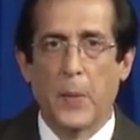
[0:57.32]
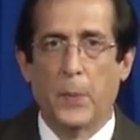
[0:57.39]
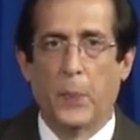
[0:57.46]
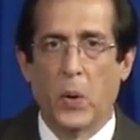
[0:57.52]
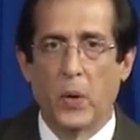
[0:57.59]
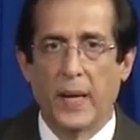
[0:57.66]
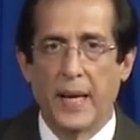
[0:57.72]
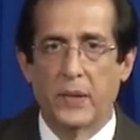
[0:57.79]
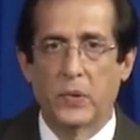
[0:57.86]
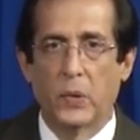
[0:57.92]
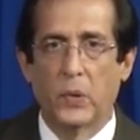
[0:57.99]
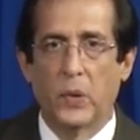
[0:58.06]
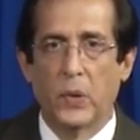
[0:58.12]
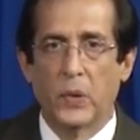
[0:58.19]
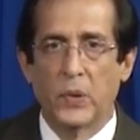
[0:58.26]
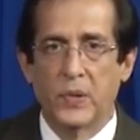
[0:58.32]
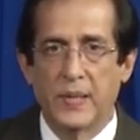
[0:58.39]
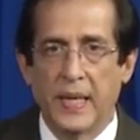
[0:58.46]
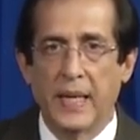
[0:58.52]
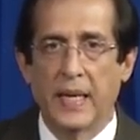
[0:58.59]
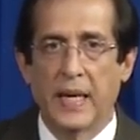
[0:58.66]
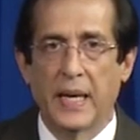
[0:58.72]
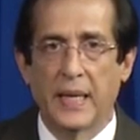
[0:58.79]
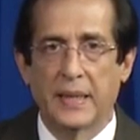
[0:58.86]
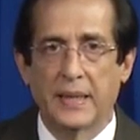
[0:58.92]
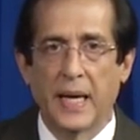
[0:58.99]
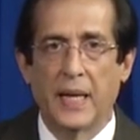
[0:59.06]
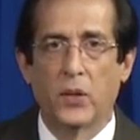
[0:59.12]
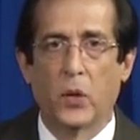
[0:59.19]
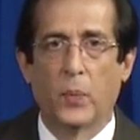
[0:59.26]
Por eso siguen
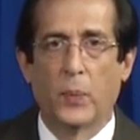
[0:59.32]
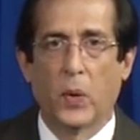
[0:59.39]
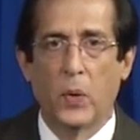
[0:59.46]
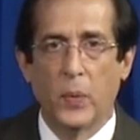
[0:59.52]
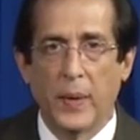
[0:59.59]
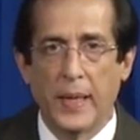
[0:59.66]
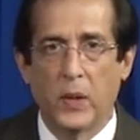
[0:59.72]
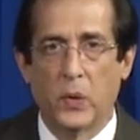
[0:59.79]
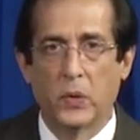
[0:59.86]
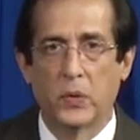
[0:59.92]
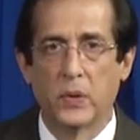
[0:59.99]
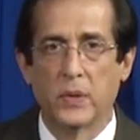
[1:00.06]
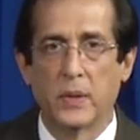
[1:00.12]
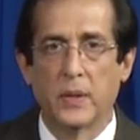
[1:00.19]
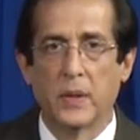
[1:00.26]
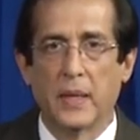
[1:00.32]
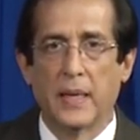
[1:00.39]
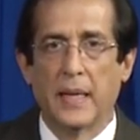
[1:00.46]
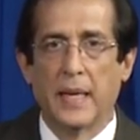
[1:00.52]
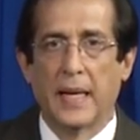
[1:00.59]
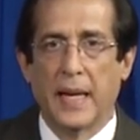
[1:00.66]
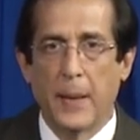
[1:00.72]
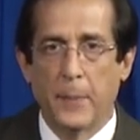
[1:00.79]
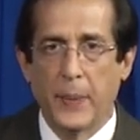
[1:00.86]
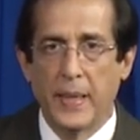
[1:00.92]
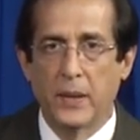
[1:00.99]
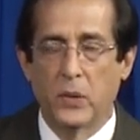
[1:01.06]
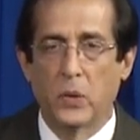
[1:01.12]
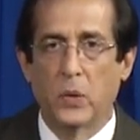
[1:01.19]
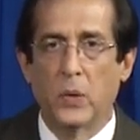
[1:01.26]
estando prohibidos
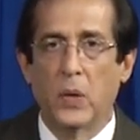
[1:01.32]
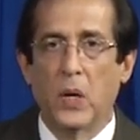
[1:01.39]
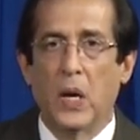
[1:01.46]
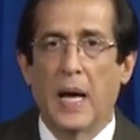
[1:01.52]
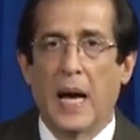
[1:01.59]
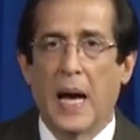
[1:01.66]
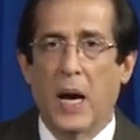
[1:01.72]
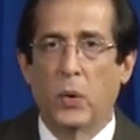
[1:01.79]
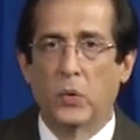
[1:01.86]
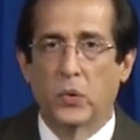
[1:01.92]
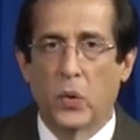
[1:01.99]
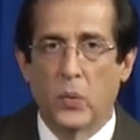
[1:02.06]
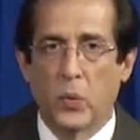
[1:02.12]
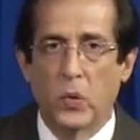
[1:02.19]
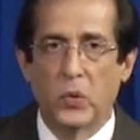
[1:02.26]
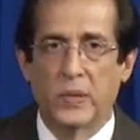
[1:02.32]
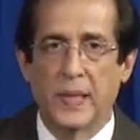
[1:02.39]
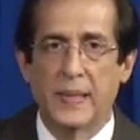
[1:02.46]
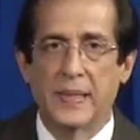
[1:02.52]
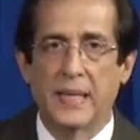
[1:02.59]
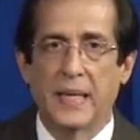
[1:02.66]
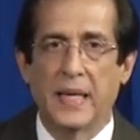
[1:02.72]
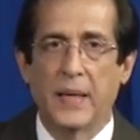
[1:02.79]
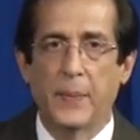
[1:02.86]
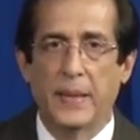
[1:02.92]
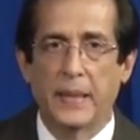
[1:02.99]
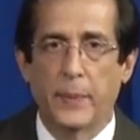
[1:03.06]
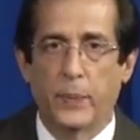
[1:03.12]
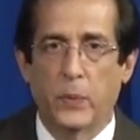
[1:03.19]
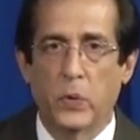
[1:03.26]
Repito, autobuses y
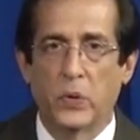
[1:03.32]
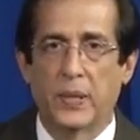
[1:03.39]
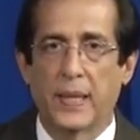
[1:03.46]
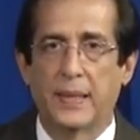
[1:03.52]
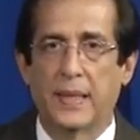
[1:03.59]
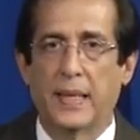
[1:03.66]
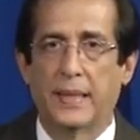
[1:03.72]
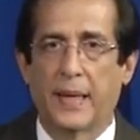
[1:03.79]
minibuses del